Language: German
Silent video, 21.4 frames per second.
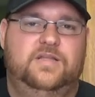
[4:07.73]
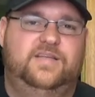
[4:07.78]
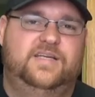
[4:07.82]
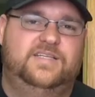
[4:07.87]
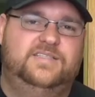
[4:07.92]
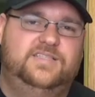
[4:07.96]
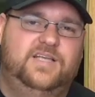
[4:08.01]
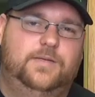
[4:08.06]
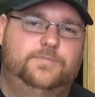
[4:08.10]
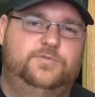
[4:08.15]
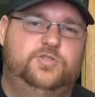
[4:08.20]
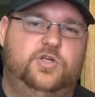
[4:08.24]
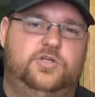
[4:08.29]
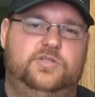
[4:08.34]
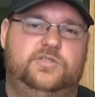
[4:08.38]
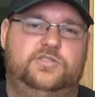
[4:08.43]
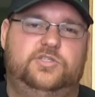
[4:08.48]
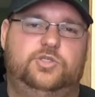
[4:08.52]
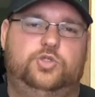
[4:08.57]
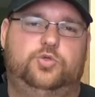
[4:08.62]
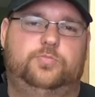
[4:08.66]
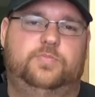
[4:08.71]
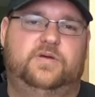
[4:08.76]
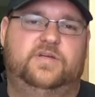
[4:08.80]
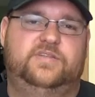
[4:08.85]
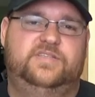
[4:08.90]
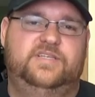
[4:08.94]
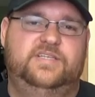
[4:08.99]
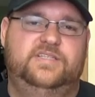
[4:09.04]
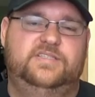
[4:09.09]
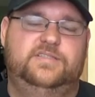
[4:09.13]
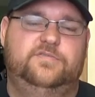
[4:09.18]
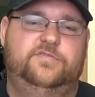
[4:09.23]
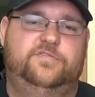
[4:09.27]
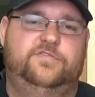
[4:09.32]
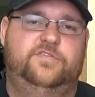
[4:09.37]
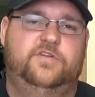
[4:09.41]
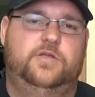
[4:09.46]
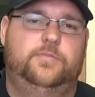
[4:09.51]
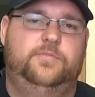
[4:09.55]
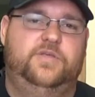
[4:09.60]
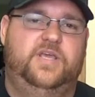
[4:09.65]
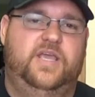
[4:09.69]
Deshalb sollte sich über diesen
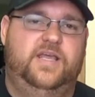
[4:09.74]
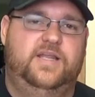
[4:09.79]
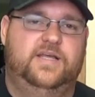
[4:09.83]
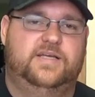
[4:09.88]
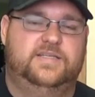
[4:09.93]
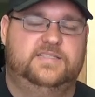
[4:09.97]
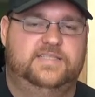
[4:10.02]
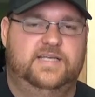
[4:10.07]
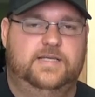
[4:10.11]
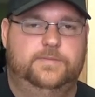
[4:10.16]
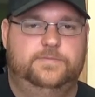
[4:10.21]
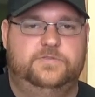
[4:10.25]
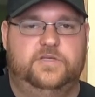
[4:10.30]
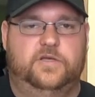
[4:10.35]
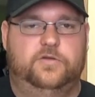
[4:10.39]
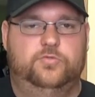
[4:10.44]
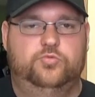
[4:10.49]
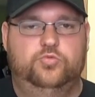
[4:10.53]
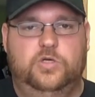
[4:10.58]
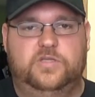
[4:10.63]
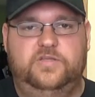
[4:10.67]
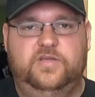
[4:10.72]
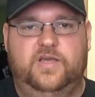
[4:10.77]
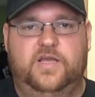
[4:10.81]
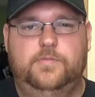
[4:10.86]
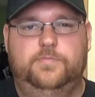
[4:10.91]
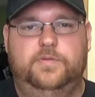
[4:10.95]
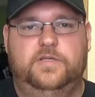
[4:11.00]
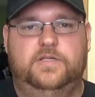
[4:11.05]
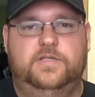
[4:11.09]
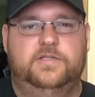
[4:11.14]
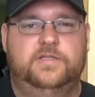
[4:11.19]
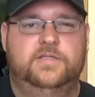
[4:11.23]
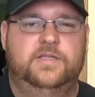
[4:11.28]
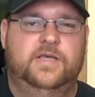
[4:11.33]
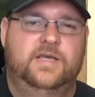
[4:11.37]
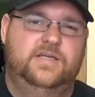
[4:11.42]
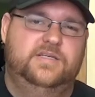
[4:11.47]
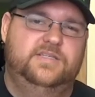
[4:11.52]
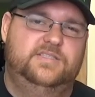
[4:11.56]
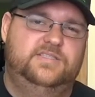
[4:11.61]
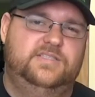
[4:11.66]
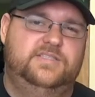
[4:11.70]
Film jeder selbst ein Urteil bilden.
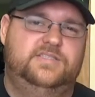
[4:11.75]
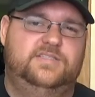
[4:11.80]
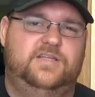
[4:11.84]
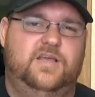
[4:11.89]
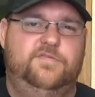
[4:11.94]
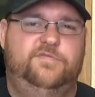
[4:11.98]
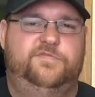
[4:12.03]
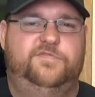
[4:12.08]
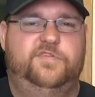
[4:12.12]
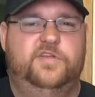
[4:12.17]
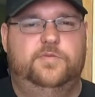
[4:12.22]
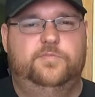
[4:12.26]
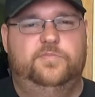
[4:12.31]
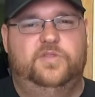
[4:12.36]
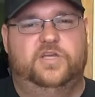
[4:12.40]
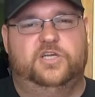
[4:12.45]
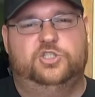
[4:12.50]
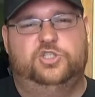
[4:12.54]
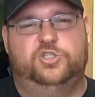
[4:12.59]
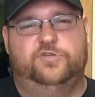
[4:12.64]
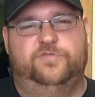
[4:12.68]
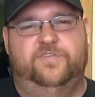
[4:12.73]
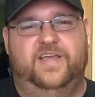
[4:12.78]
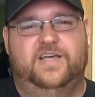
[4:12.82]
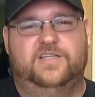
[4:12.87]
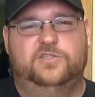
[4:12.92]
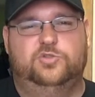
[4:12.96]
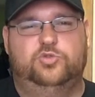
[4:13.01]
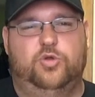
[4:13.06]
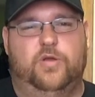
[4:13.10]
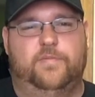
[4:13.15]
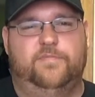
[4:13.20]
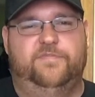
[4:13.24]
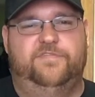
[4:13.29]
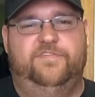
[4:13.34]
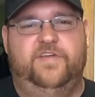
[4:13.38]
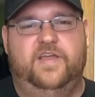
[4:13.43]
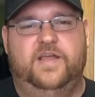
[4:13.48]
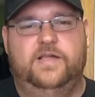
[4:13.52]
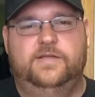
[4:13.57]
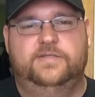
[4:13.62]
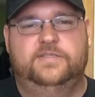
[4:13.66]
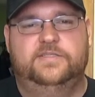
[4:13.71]
Es ist ein Film, der schwer zu
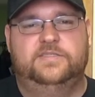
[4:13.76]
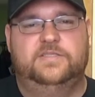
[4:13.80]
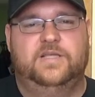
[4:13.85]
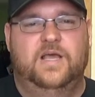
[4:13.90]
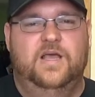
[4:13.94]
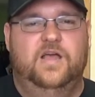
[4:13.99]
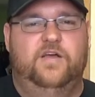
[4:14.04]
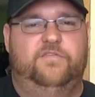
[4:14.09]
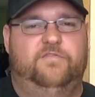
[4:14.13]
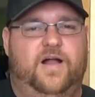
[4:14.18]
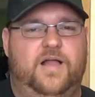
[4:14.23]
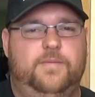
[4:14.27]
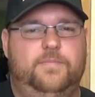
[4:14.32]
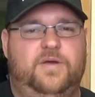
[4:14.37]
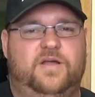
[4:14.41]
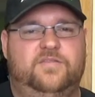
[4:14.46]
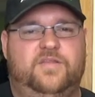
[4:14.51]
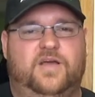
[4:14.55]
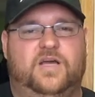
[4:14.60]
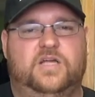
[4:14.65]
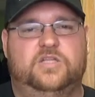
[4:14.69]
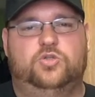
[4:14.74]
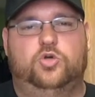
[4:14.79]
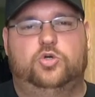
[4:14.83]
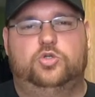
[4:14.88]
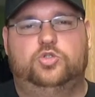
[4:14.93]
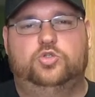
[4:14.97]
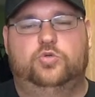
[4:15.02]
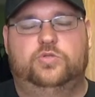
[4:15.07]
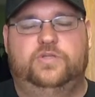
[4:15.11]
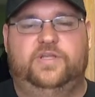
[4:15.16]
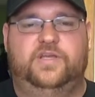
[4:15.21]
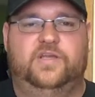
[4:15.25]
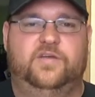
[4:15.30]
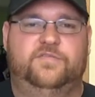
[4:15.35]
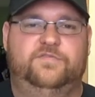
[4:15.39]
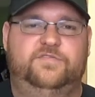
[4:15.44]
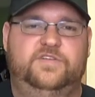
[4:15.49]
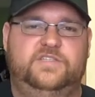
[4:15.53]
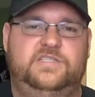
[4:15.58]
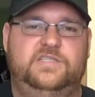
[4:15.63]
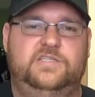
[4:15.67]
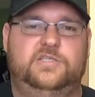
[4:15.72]
empfehlen ist, weil man da doch schon den
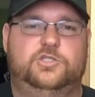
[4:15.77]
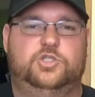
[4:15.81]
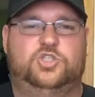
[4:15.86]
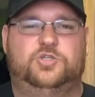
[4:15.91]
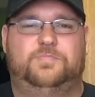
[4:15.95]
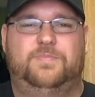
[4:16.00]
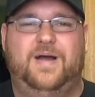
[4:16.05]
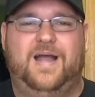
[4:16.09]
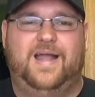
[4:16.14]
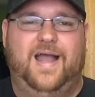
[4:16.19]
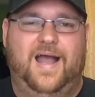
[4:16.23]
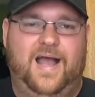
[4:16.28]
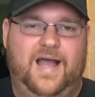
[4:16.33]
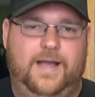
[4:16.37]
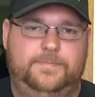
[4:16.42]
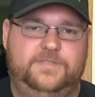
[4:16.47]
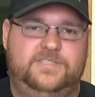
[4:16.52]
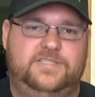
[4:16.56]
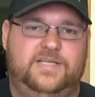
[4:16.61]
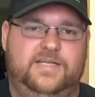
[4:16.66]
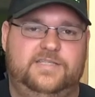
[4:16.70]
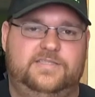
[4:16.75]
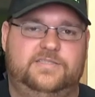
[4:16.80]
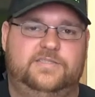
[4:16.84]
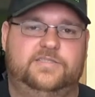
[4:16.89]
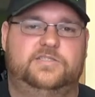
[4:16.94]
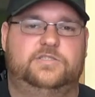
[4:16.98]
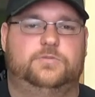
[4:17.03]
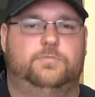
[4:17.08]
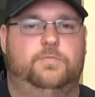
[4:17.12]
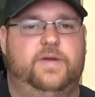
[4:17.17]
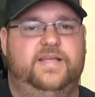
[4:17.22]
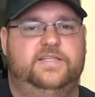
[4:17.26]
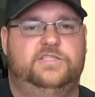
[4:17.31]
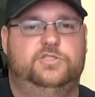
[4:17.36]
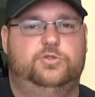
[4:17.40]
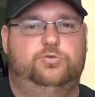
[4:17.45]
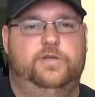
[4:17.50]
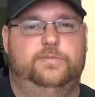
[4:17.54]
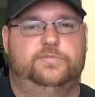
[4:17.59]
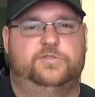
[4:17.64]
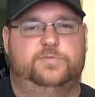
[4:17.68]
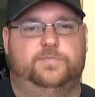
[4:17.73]
gewissen Geschmack abseits des
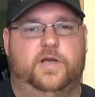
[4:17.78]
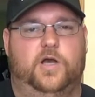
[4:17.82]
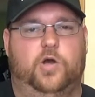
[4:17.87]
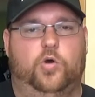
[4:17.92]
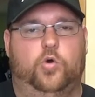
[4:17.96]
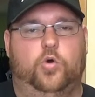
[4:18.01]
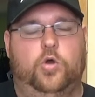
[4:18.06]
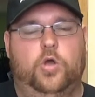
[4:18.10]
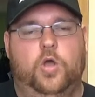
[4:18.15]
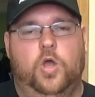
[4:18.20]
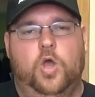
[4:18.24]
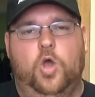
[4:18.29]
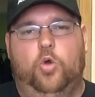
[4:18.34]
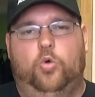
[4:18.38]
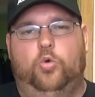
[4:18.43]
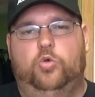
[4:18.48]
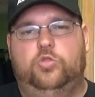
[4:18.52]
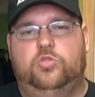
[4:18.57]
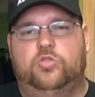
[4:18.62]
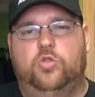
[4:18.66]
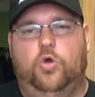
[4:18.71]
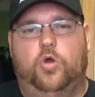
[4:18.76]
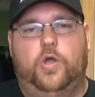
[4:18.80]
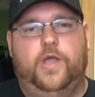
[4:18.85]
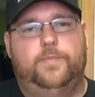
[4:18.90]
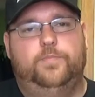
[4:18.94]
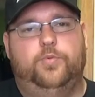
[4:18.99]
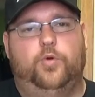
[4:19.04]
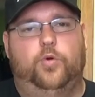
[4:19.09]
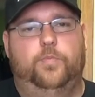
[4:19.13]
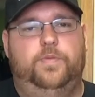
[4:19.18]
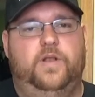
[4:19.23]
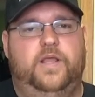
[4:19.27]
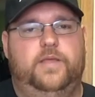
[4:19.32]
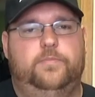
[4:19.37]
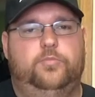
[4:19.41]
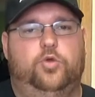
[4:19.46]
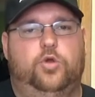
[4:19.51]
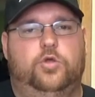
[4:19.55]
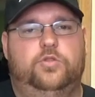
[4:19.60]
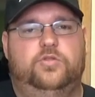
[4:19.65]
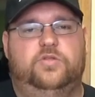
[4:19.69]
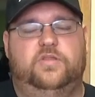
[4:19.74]
Mainstreams braucht. Und noch ein
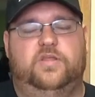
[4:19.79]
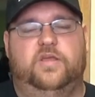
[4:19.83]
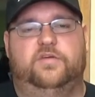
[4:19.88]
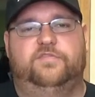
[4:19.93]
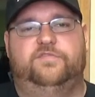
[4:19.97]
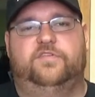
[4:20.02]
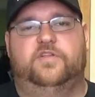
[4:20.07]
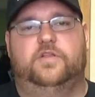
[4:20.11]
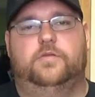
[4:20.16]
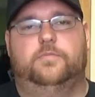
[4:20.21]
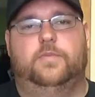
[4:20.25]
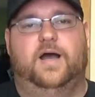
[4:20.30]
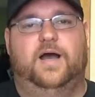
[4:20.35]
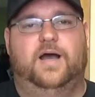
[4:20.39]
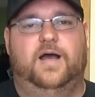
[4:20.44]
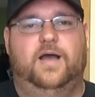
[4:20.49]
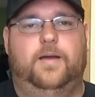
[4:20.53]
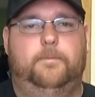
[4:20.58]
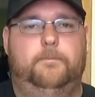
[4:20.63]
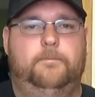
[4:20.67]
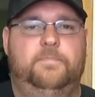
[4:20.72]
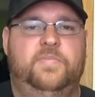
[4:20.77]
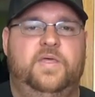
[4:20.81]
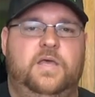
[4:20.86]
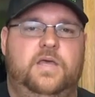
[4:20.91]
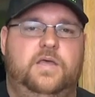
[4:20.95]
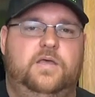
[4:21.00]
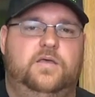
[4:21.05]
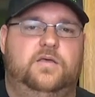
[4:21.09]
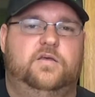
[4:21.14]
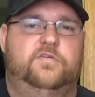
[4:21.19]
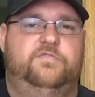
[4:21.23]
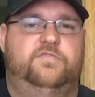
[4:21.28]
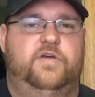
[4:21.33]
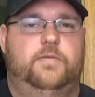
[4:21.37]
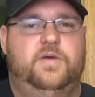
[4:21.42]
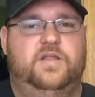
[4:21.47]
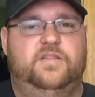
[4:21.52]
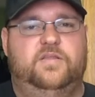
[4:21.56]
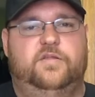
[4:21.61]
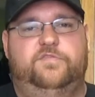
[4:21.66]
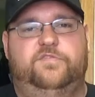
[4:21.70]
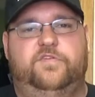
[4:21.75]
Problem könnte der Film haben, äh, wenn
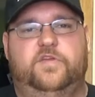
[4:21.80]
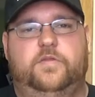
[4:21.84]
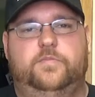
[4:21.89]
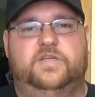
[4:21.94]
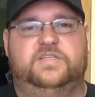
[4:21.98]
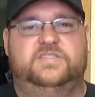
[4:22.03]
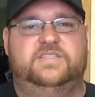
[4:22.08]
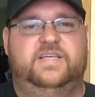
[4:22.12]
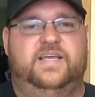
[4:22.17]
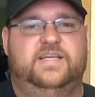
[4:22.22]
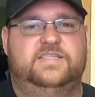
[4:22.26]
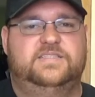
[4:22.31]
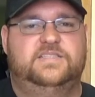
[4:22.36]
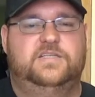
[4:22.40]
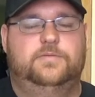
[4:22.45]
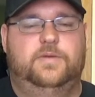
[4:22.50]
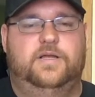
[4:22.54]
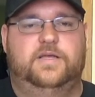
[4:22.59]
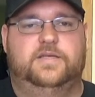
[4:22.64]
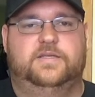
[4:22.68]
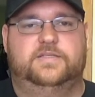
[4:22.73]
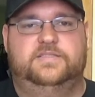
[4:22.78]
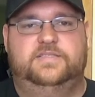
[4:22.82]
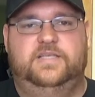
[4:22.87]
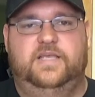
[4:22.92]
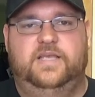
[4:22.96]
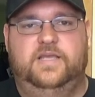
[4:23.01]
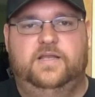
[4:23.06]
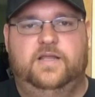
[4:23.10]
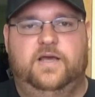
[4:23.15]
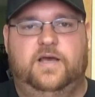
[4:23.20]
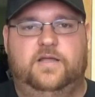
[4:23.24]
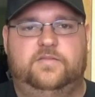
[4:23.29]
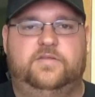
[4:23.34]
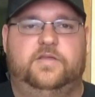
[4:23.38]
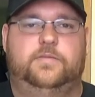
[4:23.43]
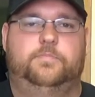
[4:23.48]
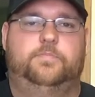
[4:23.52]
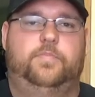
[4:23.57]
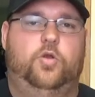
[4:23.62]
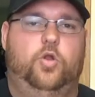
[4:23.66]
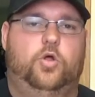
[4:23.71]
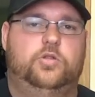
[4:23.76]
man den Film das erste Mal gesehen hat,
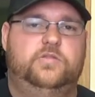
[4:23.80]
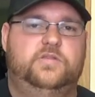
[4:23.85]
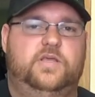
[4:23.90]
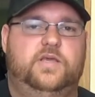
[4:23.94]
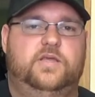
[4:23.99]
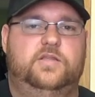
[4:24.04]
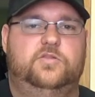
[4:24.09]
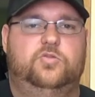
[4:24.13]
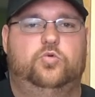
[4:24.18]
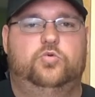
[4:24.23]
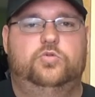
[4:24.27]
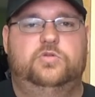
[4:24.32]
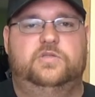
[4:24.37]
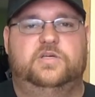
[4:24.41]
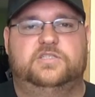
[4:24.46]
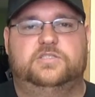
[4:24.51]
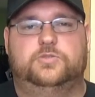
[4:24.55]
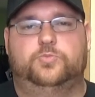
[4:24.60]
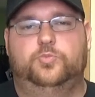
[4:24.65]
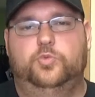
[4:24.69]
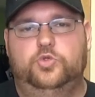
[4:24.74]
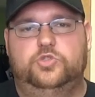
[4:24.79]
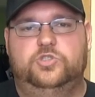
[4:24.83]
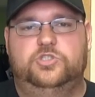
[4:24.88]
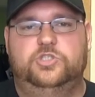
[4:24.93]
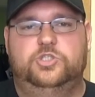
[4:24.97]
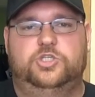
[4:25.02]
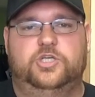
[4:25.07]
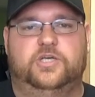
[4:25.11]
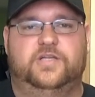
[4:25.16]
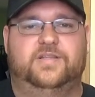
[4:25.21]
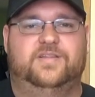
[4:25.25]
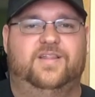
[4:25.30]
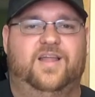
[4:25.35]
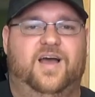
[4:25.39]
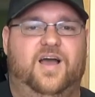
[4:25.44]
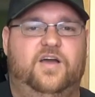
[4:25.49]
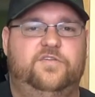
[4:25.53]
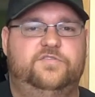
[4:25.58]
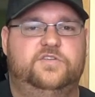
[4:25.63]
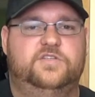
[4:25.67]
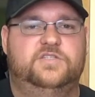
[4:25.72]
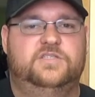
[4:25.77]
den Plot kennt und das Mystische
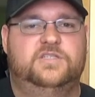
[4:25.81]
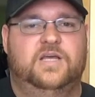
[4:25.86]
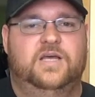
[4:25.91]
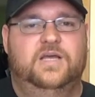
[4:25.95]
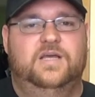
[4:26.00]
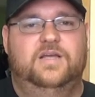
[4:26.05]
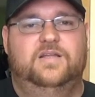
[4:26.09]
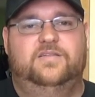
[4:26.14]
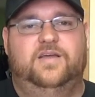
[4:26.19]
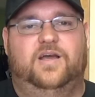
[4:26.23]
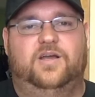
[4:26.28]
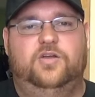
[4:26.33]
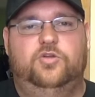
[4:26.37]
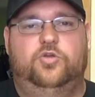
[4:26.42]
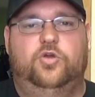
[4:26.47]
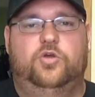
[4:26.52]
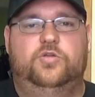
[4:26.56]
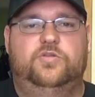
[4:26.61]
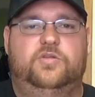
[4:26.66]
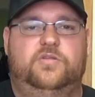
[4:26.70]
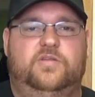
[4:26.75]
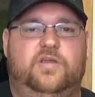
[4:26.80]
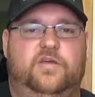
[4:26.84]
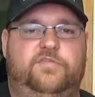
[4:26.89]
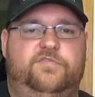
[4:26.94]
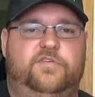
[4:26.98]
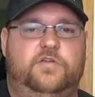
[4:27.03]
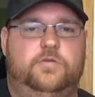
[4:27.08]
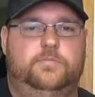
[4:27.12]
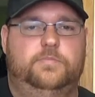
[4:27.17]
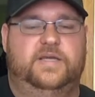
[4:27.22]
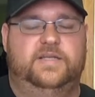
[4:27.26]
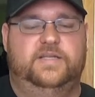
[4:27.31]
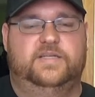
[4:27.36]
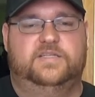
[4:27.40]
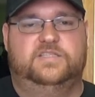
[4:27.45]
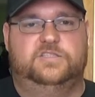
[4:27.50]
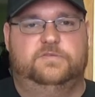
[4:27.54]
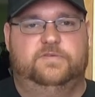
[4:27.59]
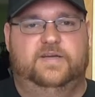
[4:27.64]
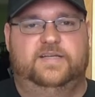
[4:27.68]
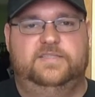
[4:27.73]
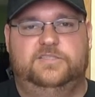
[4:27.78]
entlarvt ist, dann könnte der Film bei der
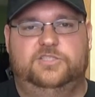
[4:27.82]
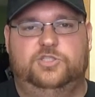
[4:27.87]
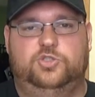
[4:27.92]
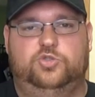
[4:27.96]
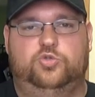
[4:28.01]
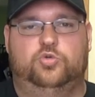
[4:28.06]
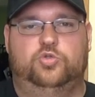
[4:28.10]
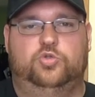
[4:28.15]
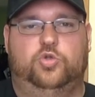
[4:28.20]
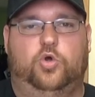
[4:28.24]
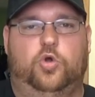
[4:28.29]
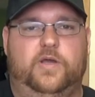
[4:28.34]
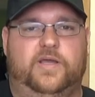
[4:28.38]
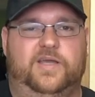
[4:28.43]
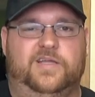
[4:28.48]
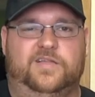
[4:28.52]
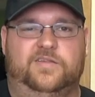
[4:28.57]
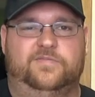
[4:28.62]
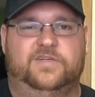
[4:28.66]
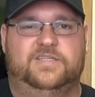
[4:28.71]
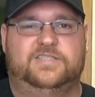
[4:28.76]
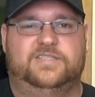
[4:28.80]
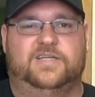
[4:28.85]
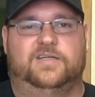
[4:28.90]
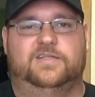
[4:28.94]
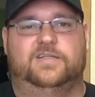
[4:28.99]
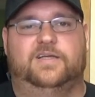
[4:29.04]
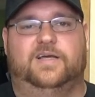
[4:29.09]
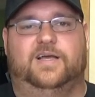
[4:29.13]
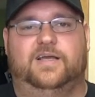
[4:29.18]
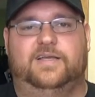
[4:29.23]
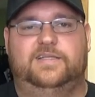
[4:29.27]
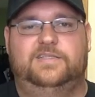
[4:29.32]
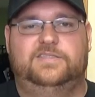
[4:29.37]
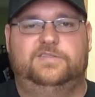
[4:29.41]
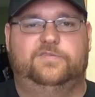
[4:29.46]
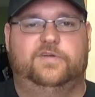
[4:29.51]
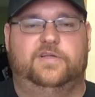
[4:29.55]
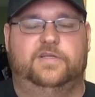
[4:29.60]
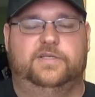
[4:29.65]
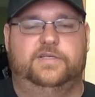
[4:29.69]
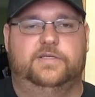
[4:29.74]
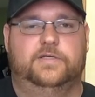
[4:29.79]
zweiten Herzsichtung doch etwas an Reiz
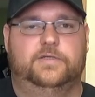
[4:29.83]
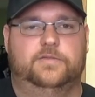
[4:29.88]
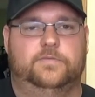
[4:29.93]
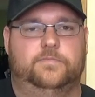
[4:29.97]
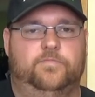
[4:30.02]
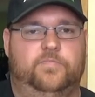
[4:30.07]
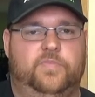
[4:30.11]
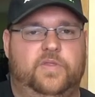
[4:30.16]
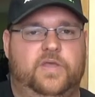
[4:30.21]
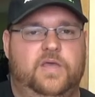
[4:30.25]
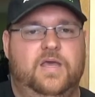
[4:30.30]
verlieren.